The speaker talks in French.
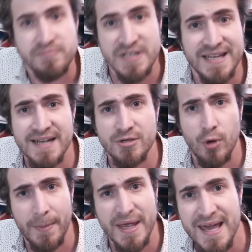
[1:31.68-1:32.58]
c'est elle qui
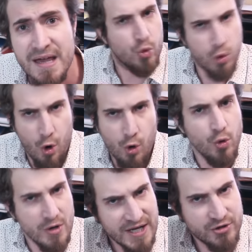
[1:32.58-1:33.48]
doit payer.
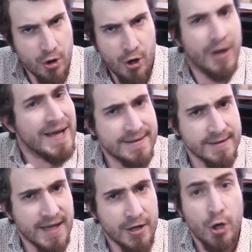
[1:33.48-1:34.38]
Non, l'acte 1 est
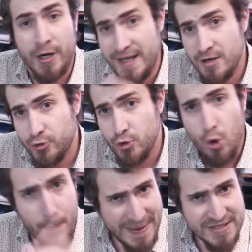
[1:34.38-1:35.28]
intérieur et en ton
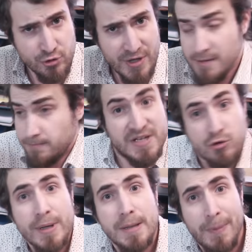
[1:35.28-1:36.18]
nom personnel,
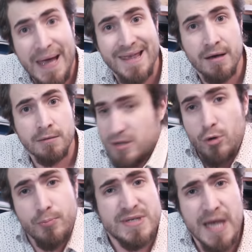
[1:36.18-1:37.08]
c'est toi qui payes. Ben
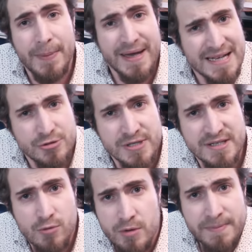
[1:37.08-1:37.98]
non, puisqu'après, la
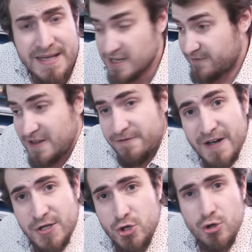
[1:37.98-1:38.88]
société One Piece a fait des
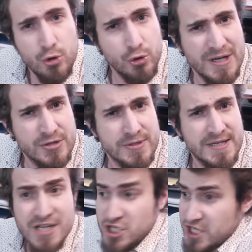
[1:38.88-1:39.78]
factures au nom de la
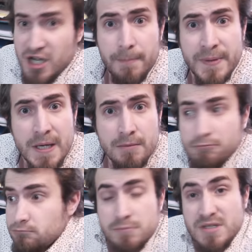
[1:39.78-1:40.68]
société J'ai des grands pieds.
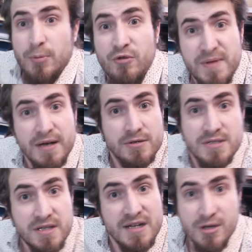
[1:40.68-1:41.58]
Ça prouve bien que
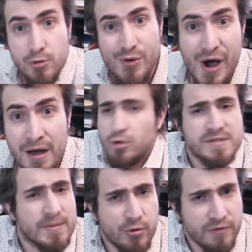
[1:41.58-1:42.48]
c'est elle qui lui doit.
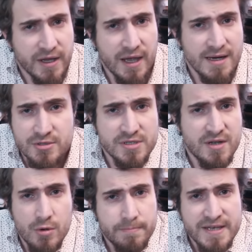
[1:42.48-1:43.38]
Non, ça prouve rien, la
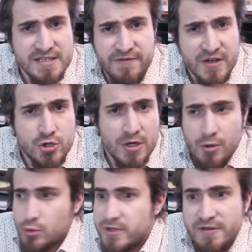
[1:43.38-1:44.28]
société One Piece, ses facture,
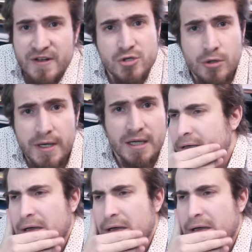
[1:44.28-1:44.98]
là on lui dit de facturer.